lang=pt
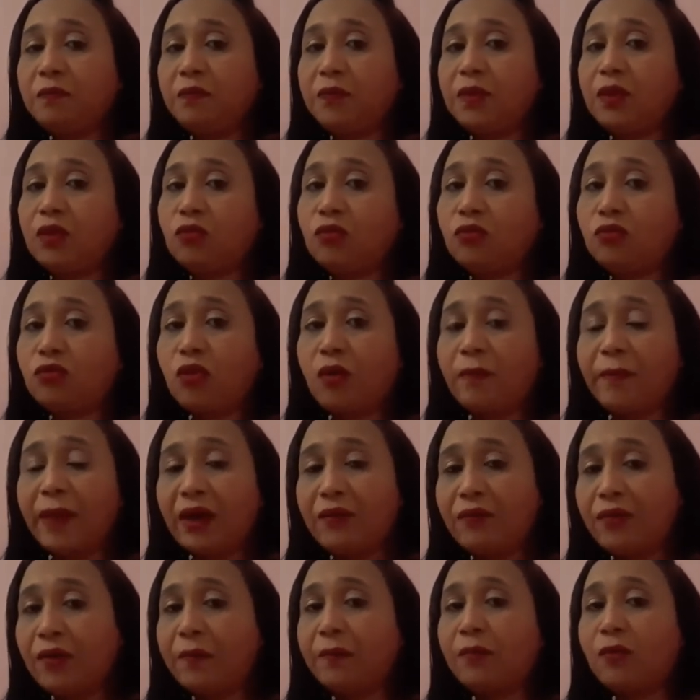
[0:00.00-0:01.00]
Eu não
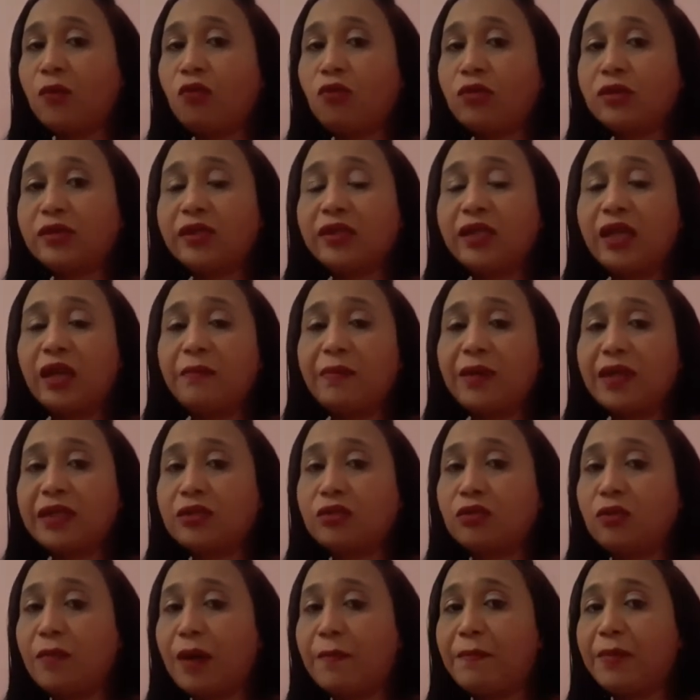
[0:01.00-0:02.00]
tomava, não conseguia mais
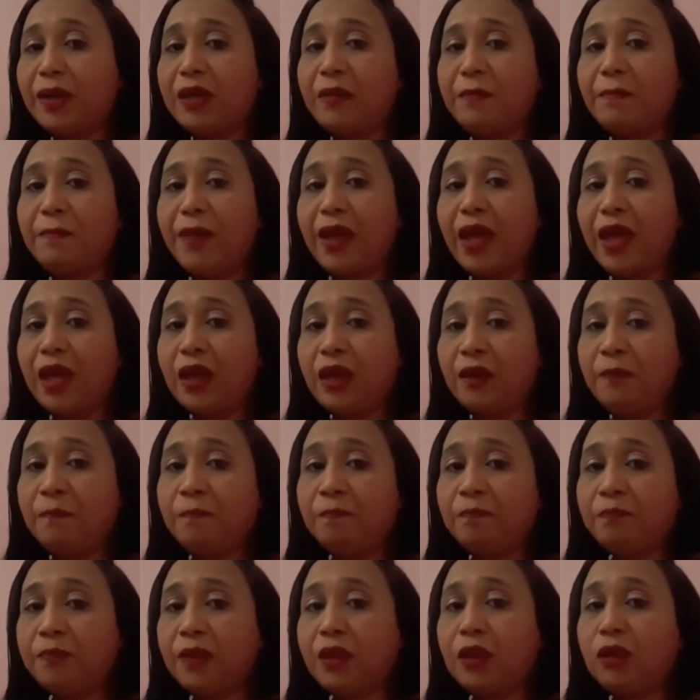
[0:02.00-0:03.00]
tomar banho em pé.
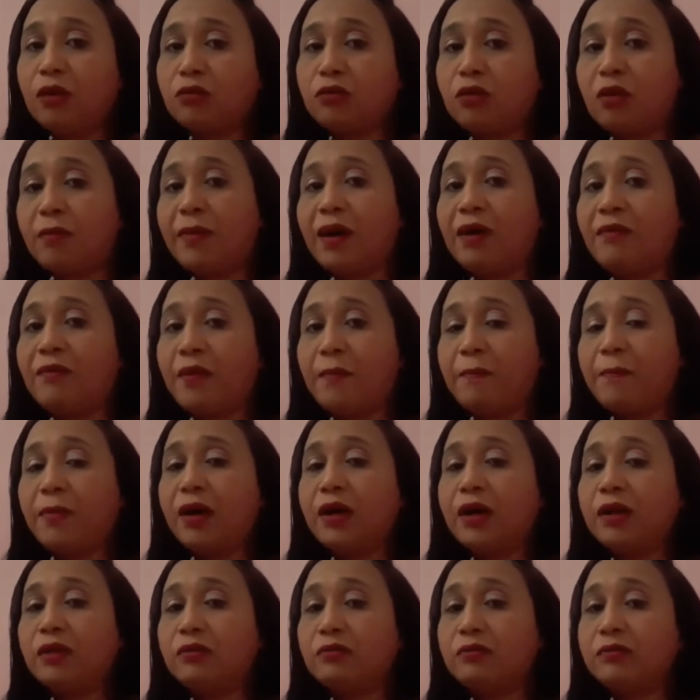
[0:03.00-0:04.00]
Eu tomava
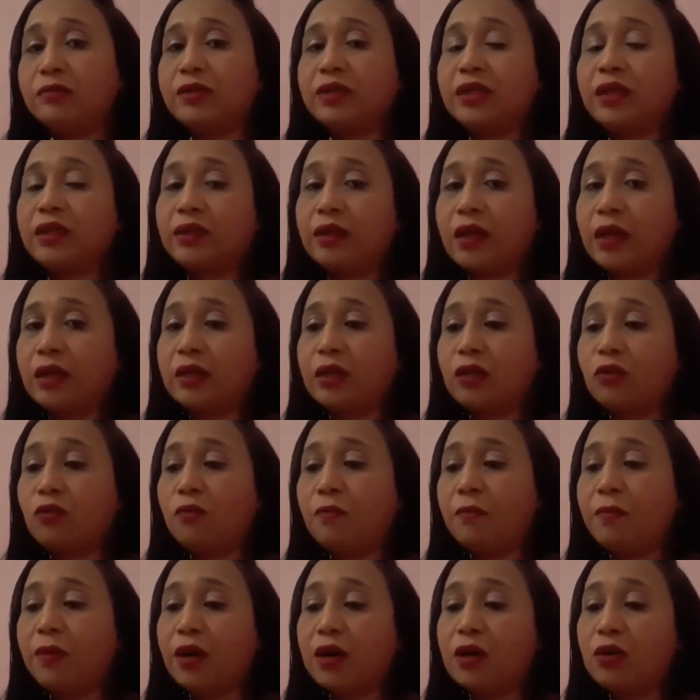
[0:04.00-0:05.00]
banho sentada num
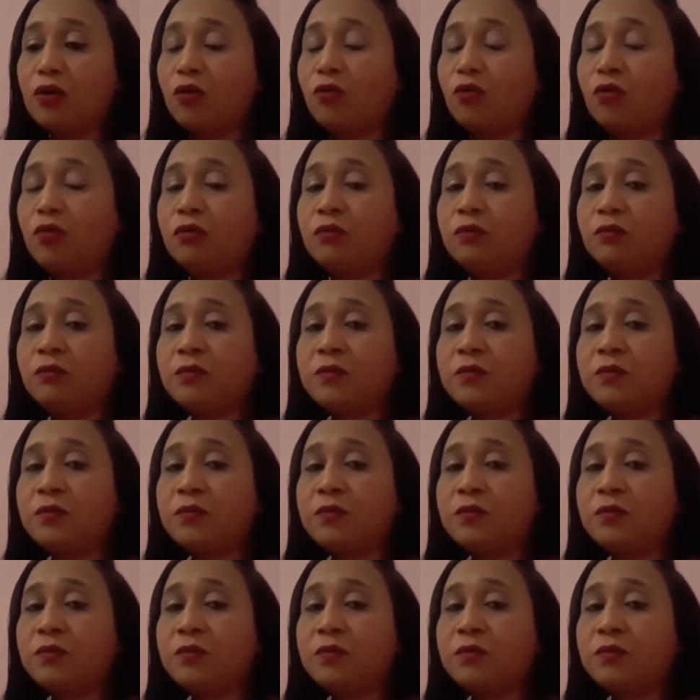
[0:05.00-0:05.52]
banco.